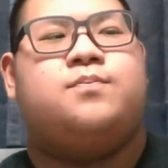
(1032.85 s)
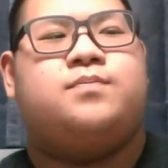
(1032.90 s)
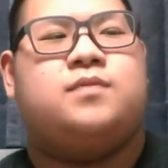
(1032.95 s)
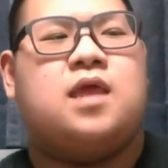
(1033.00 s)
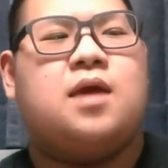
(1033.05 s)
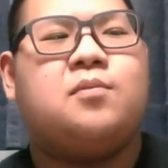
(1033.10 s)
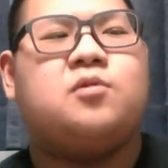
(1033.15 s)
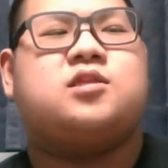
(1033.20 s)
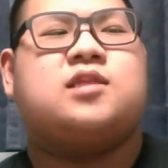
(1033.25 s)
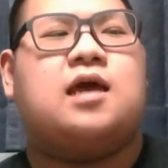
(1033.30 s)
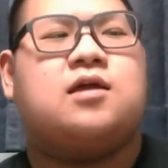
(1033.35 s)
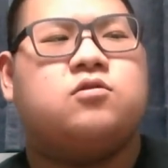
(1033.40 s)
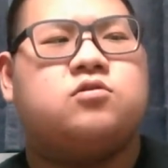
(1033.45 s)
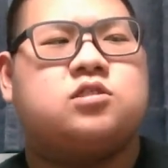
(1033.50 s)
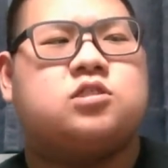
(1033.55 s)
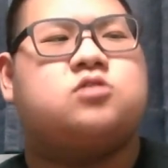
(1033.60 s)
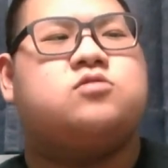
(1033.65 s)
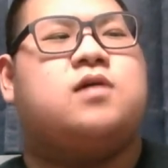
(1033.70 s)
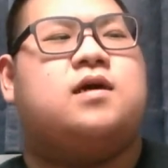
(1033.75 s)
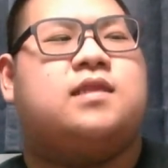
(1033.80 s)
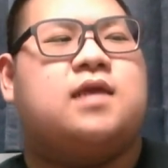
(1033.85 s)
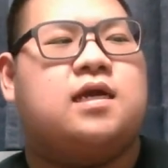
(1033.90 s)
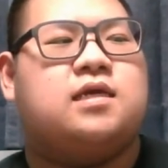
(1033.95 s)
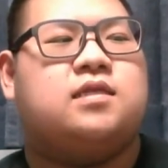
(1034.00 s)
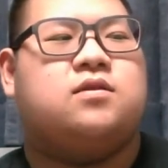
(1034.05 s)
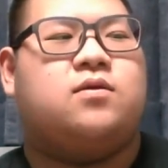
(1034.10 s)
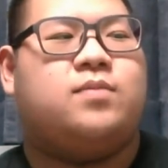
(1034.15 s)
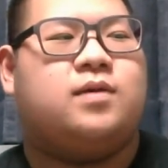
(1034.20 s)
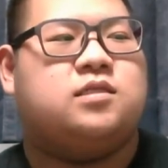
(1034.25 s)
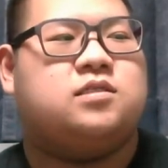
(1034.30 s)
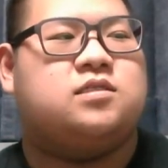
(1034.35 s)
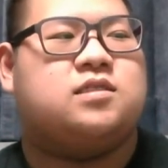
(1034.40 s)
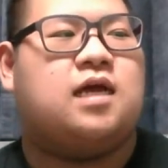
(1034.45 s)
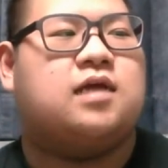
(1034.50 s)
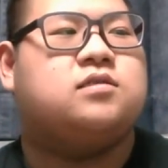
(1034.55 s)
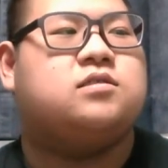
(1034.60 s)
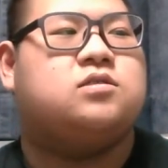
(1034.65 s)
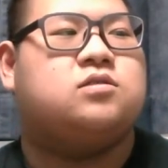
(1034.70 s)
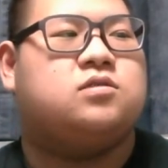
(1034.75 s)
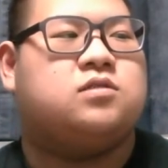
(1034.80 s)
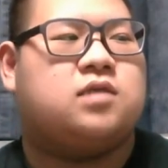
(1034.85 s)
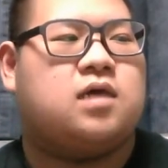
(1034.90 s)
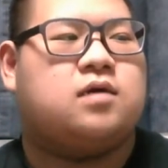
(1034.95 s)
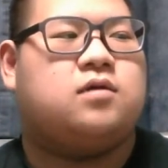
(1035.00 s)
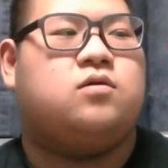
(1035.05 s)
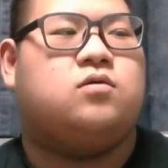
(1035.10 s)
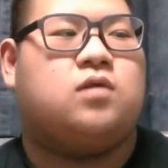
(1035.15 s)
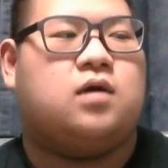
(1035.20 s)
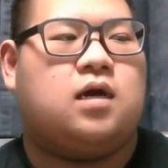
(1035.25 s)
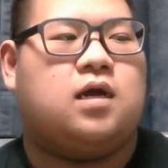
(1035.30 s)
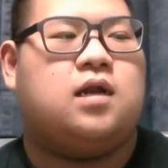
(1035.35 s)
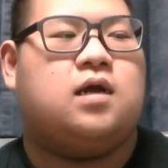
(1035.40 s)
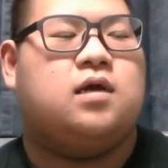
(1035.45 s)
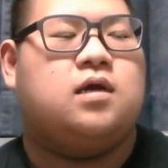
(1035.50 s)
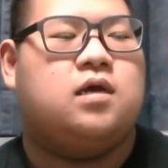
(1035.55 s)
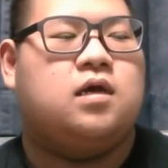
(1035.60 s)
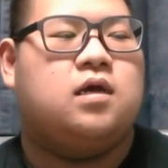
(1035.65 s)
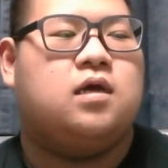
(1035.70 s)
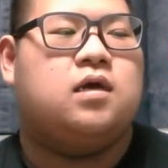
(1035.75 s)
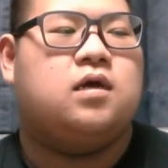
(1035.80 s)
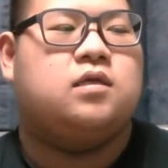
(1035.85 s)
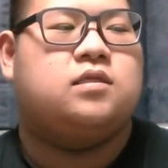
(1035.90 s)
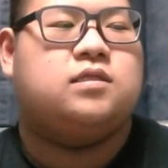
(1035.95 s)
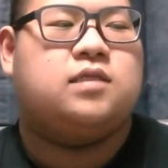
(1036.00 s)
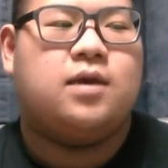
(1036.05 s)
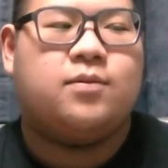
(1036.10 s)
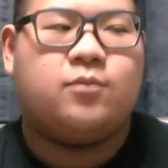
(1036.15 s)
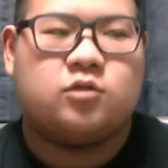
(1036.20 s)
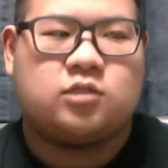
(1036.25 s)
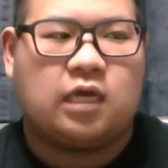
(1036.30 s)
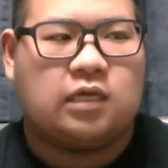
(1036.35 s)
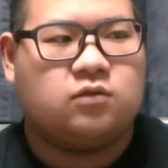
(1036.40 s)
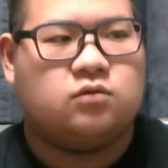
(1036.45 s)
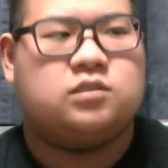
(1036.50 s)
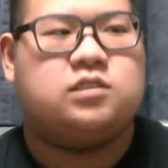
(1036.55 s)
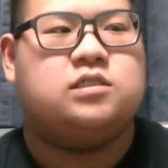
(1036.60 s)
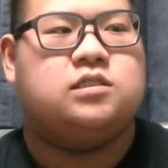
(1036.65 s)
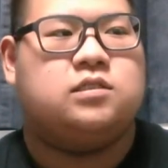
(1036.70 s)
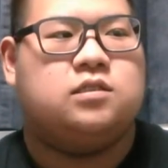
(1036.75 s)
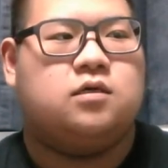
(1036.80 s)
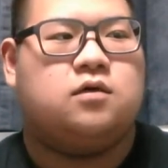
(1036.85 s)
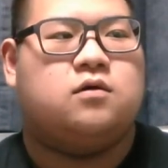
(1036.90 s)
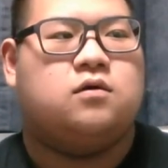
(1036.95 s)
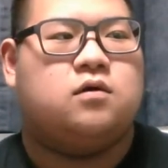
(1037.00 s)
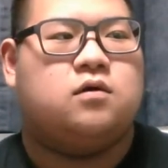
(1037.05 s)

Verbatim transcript: でも楽しくはないんだよ。別に単純な作業だから。でも楽しいんだよ。